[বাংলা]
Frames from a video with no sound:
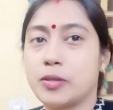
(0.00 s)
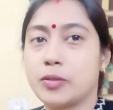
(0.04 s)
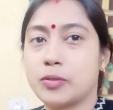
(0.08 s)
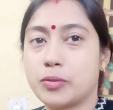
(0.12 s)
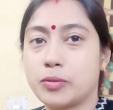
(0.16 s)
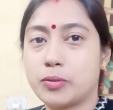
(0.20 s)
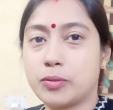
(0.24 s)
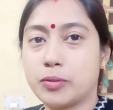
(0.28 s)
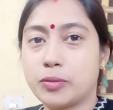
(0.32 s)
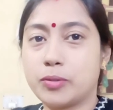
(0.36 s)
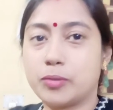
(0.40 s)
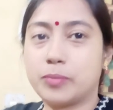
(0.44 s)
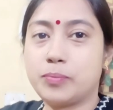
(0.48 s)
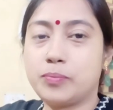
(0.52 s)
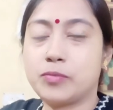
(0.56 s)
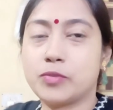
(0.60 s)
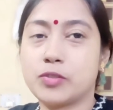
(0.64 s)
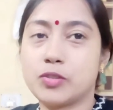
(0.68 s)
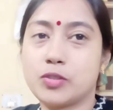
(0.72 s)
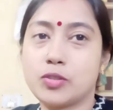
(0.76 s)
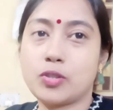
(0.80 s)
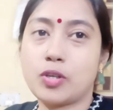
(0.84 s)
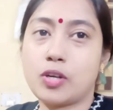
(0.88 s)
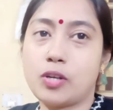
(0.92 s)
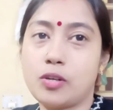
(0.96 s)
তো
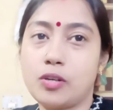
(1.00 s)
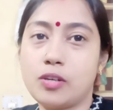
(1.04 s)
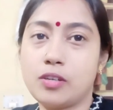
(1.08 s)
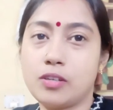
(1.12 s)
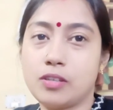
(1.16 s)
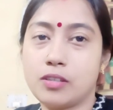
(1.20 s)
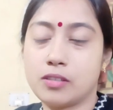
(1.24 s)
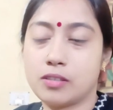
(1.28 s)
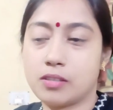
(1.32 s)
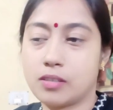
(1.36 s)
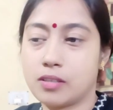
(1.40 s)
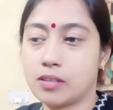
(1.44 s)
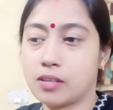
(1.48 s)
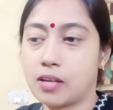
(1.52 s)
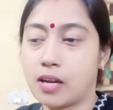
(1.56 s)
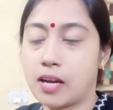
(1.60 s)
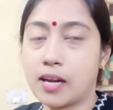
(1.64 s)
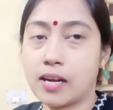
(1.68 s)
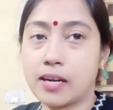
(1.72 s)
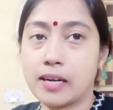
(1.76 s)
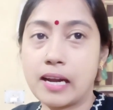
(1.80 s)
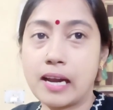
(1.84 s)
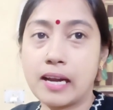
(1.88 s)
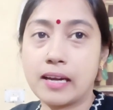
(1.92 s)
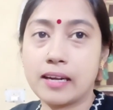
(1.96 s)
চলো
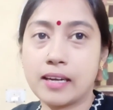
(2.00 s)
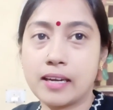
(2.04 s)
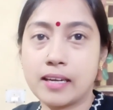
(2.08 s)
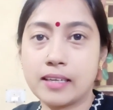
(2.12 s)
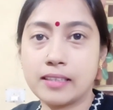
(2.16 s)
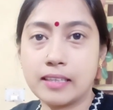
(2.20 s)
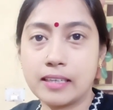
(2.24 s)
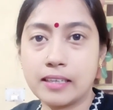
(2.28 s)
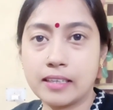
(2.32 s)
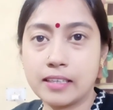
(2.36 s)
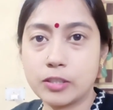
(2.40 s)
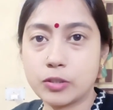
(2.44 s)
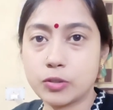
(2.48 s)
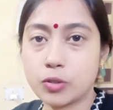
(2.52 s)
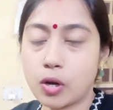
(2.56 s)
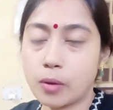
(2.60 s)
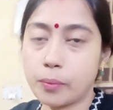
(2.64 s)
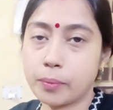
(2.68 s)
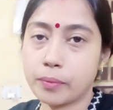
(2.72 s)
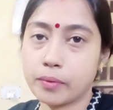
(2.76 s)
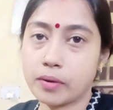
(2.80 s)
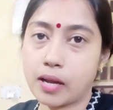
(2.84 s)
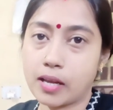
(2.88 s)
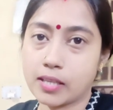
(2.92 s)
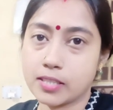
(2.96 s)
আর রান্না টান্না
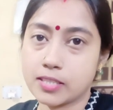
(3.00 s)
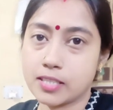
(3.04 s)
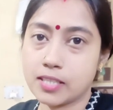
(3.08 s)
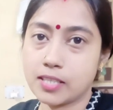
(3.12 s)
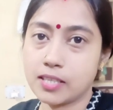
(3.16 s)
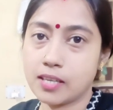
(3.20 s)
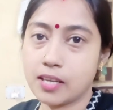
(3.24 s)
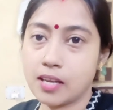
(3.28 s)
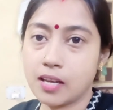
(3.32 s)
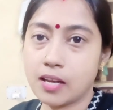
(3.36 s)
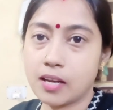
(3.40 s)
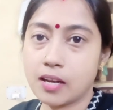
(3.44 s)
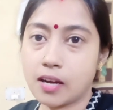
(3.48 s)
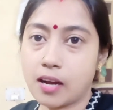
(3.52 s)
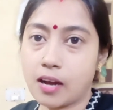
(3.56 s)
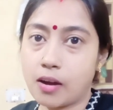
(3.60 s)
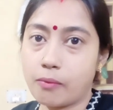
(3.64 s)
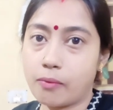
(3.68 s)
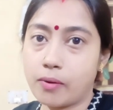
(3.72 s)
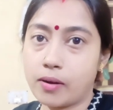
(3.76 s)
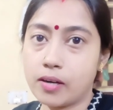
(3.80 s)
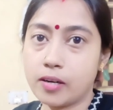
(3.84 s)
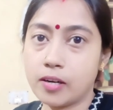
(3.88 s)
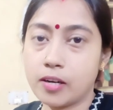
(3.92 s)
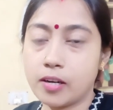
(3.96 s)
সব আছে
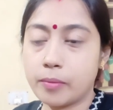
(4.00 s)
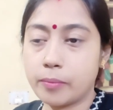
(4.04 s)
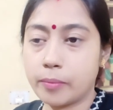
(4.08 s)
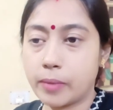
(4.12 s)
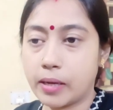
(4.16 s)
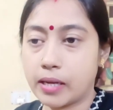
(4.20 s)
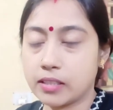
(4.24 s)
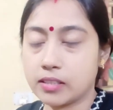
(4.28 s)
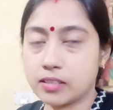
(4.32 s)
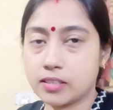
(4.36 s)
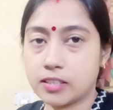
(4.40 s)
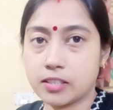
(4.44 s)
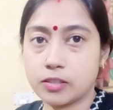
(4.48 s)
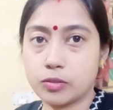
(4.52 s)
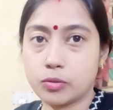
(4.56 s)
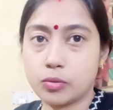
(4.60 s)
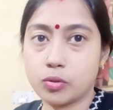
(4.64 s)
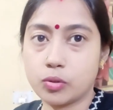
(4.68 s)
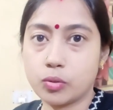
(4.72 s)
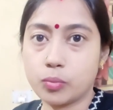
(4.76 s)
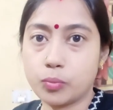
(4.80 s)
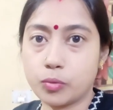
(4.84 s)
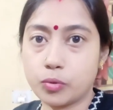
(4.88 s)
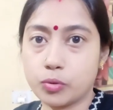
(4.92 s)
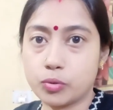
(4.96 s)
খাবার ভাত
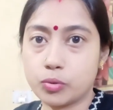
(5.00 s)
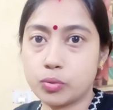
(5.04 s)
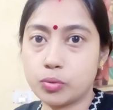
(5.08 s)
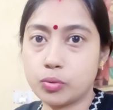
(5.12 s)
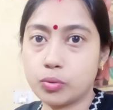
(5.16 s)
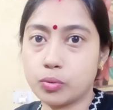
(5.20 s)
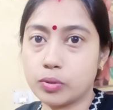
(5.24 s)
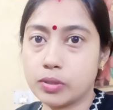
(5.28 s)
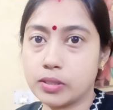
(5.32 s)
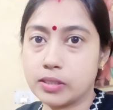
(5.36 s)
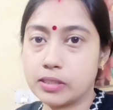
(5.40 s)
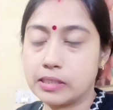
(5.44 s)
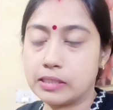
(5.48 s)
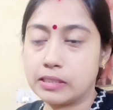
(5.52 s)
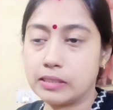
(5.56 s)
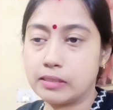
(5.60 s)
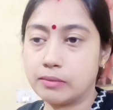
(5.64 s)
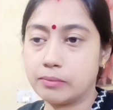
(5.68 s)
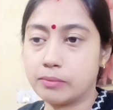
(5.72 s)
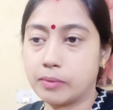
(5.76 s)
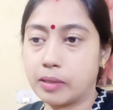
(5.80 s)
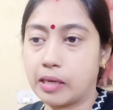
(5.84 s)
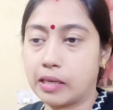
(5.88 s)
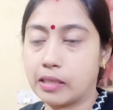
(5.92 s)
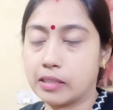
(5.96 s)
টাতগুলো তো প্রচুর করেছি
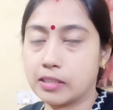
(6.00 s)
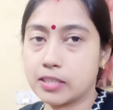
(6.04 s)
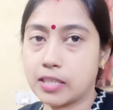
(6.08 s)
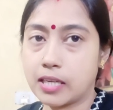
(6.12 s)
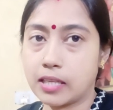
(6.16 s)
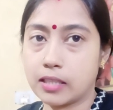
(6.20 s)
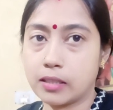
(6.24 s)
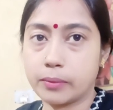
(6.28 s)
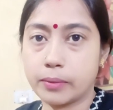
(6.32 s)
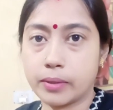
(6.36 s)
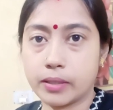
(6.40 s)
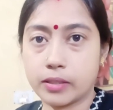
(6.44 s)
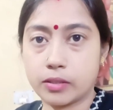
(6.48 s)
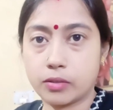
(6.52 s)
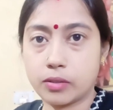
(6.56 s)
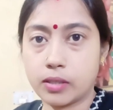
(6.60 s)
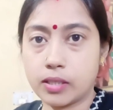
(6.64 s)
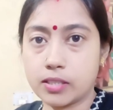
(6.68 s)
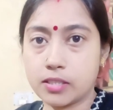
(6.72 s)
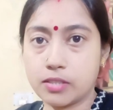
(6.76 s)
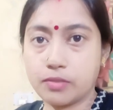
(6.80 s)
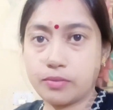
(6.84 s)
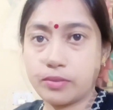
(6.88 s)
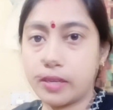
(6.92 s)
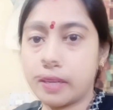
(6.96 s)
ভাত সাদা ভাত তো
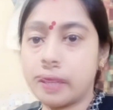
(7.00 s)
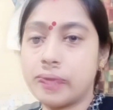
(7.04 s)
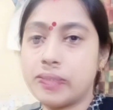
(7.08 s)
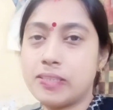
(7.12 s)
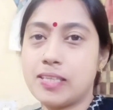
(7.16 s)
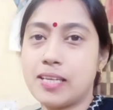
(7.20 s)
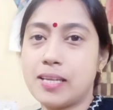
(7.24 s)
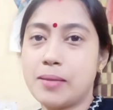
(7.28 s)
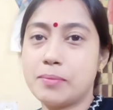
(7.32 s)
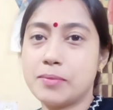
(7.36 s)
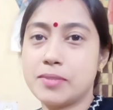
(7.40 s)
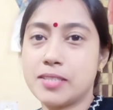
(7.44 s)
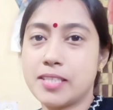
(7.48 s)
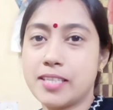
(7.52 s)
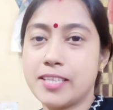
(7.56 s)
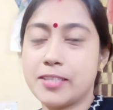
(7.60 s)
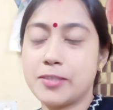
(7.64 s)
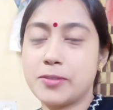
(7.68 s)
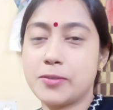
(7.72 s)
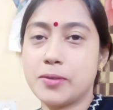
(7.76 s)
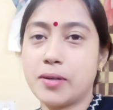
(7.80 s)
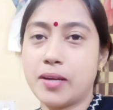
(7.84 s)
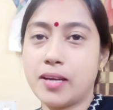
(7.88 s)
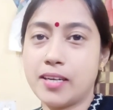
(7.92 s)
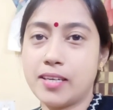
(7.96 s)
আছে ভেবেছিলাম যে
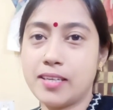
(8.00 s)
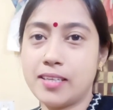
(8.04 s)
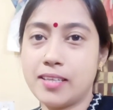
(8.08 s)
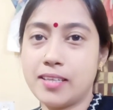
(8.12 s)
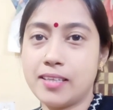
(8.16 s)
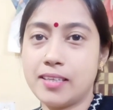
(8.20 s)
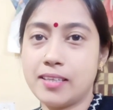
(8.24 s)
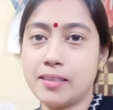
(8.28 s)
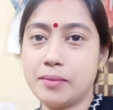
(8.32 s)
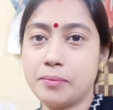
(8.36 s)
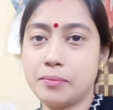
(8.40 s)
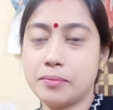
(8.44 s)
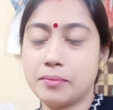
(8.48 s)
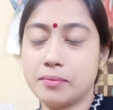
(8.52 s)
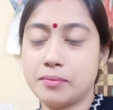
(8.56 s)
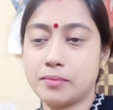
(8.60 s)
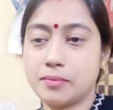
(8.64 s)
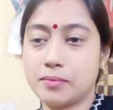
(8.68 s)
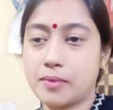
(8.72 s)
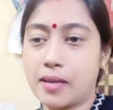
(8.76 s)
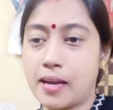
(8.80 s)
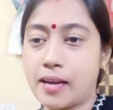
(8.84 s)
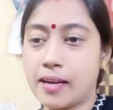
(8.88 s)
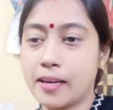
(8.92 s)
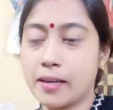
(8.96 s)
একটুখানি
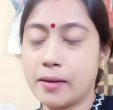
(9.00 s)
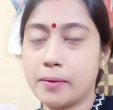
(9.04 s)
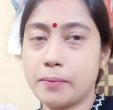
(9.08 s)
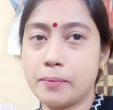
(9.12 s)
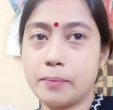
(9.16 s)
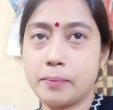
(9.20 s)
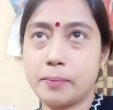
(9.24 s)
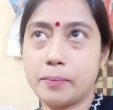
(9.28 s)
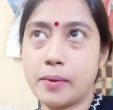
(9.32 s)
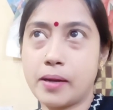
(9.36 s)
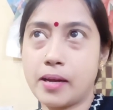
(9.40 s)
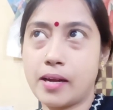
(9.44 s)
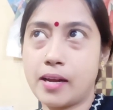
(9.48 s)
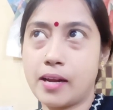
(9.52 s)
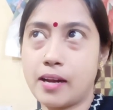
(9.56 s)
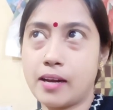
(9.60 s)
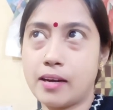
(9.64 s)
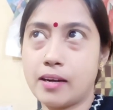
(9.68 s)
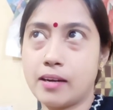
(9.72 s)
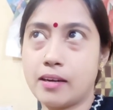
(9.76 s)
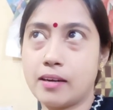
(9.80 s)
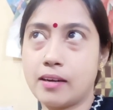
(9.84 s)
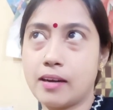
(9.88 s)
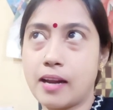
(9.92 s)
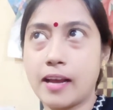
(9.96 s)
আগের
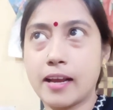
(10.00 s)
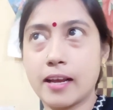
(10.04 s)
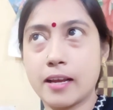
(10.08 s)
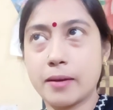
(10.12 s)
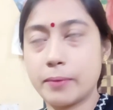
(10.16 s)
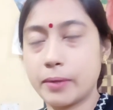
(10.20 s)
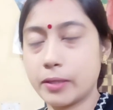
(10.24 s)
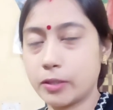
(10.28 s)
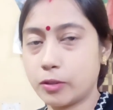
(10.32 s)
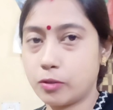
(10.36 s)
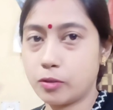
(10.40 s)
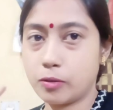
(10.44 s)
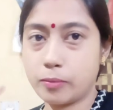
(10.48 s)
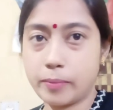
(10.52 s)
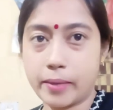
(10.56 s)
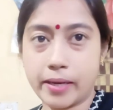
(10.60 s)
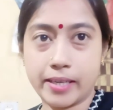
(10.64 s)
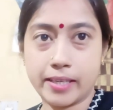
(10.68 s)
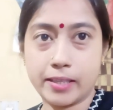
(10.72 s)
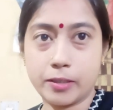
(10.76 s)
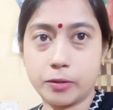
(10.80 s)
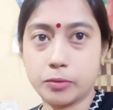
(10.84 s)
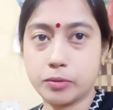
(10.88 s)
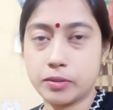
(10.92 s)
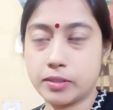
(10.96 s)
বার আগের বার তো
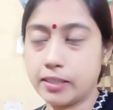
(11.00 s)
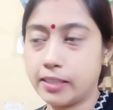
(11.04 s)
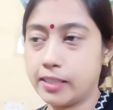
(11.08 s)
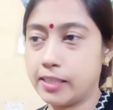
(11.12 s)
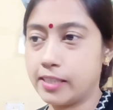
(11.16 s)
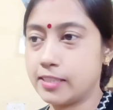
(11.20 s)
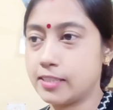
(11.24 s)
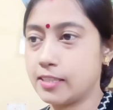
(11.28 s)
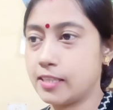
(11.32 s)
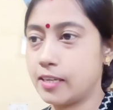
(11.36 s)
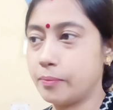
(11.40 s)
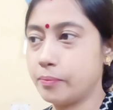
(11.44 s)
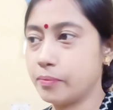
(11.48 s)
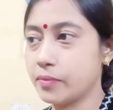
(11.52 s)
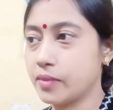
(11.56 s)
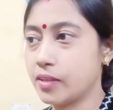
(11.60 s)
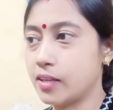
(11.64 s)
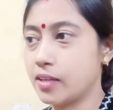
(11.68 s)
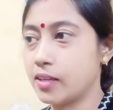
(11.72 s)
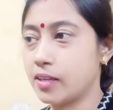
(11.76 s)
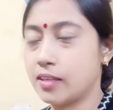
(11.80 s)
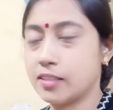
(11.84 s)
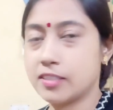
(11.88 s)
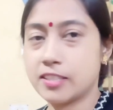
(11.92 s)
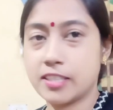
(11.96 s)
বাইরে ঘুরতে গিয়েছিলাম
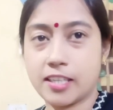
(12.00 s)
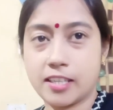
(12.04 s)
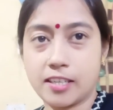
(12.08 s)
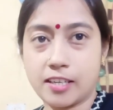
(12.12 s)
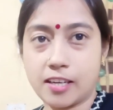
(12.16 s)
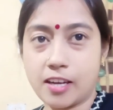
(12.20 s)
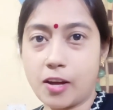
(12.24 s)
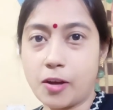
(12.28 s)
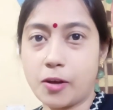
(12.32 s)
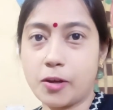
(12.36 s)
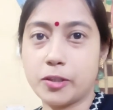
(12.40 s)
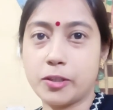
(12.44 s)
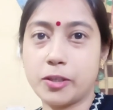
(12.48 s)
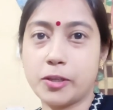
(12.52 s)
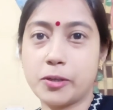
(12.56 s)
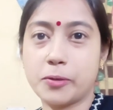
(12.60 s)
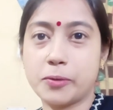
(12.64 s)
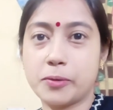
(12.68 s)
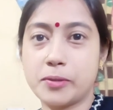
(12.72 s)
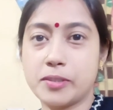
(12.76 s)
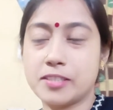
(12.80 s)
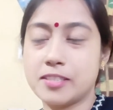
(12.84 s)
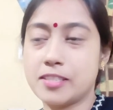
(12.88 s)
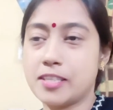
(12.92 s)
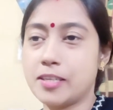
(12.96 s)
সেখানে খাওয়া দাওয়া
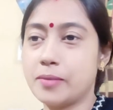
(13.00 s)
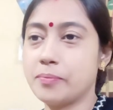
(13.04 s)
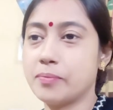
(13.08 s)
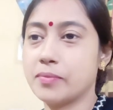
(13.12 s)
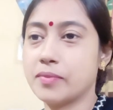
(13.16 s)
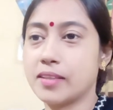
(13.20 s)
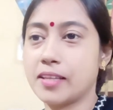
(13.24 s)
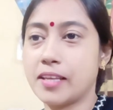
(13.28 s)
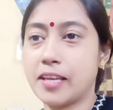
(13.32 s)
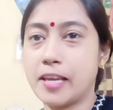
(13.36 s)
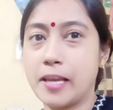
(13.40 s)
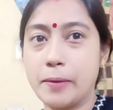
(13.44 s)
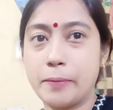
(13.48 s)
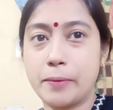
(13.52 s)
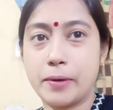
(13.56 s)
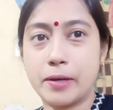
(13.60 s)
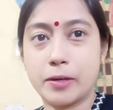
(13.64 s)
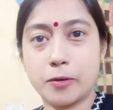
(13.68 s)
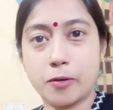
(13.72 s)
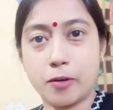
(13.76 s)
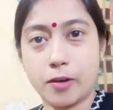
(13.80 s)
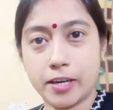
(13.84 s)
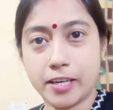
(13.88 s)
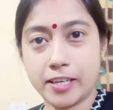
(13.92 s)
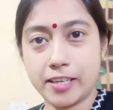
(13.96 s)
করেছিলাম এবার
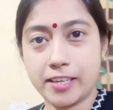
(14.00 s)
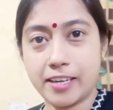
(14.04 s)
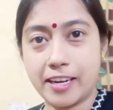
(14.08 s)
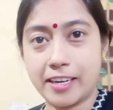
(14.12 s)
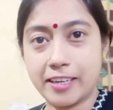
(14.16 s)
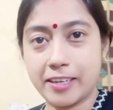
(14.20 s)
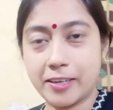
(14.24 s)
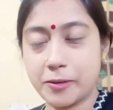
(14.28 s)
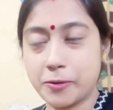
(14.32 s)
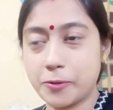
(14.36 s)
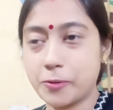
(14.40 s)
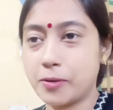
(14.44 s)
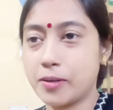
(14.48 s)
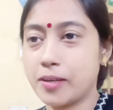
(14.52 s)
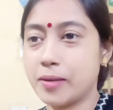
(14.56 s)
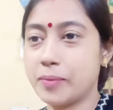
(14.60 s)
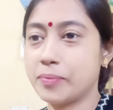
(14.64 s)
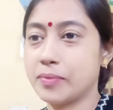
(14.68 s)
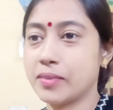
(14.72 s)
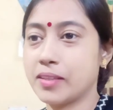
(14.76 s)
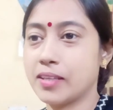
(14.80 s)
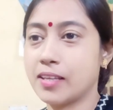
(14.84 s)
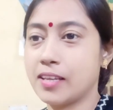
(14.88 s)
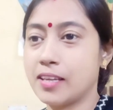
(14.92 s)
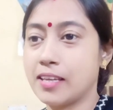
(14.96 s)
ঘরেই রান্না করলাম
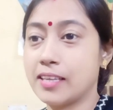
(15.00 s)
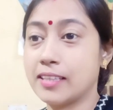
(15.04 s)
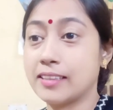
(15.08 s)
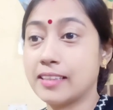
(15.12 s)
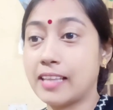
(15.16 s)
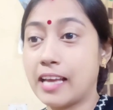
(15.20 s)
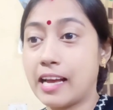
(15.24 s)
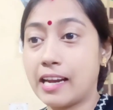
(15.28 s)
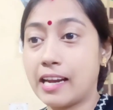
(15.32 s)
তার